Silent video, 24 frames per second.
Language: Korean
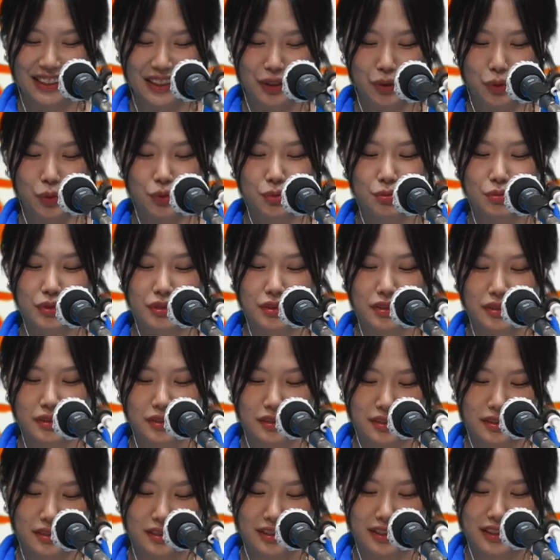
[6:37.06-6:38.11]

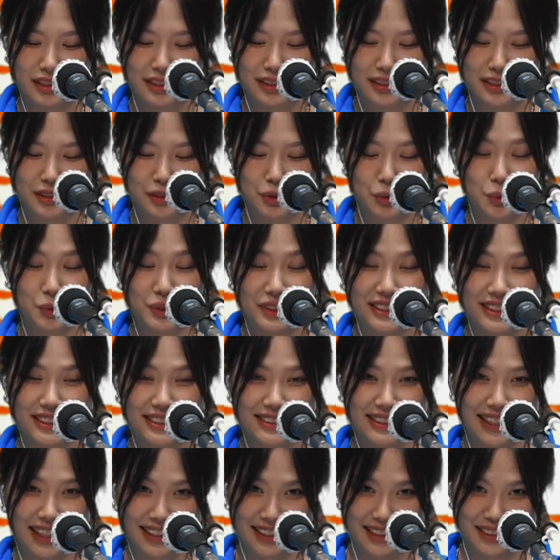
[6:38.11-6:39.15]
공부를
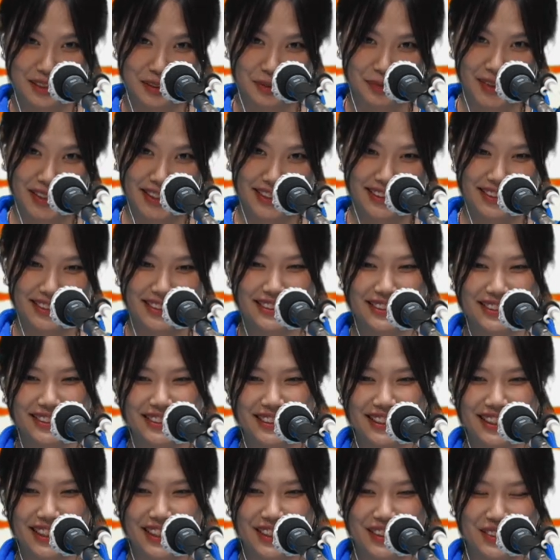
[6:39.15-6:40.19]
놓지는 않았지만
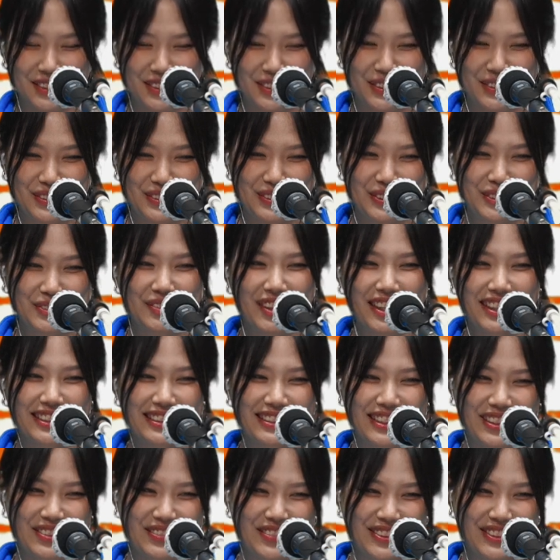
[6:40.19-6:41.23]
어, 음악을
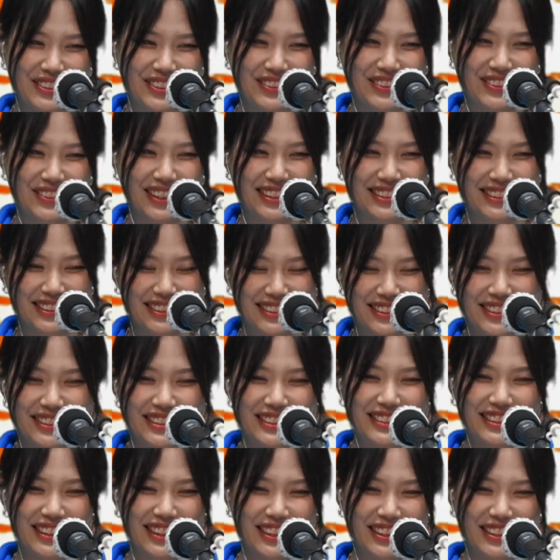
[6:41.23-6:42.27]
하면서 아,
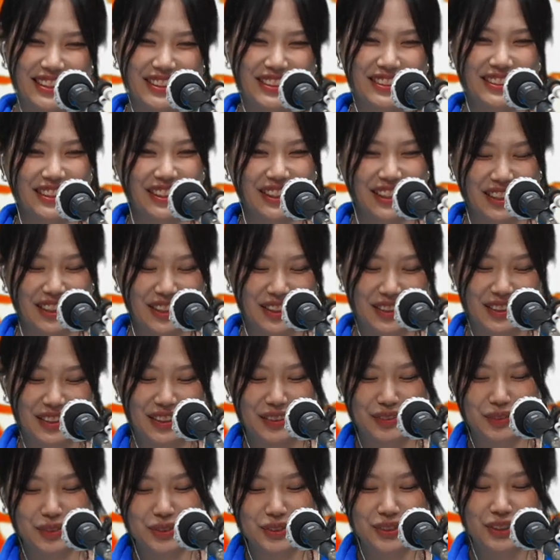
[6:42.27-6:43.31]
실기에 제가
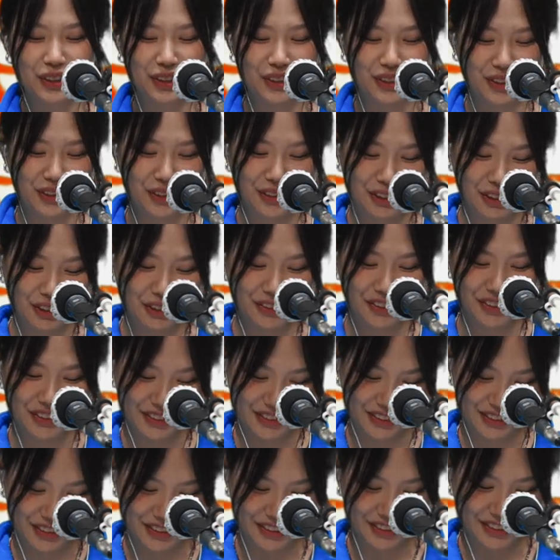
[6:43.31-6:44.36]
모든 걸 걸게
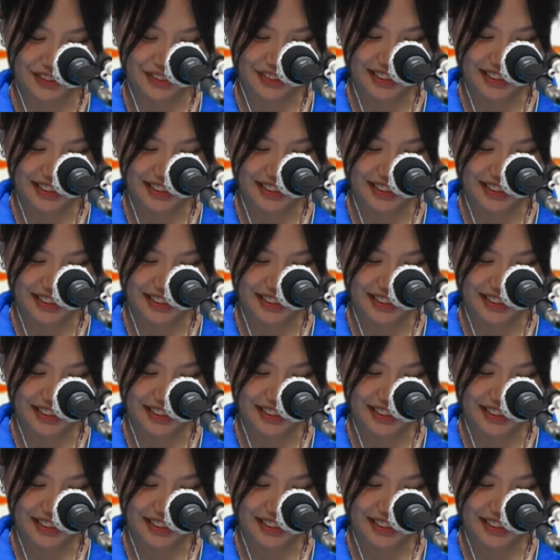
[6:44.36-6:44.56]
되었어요.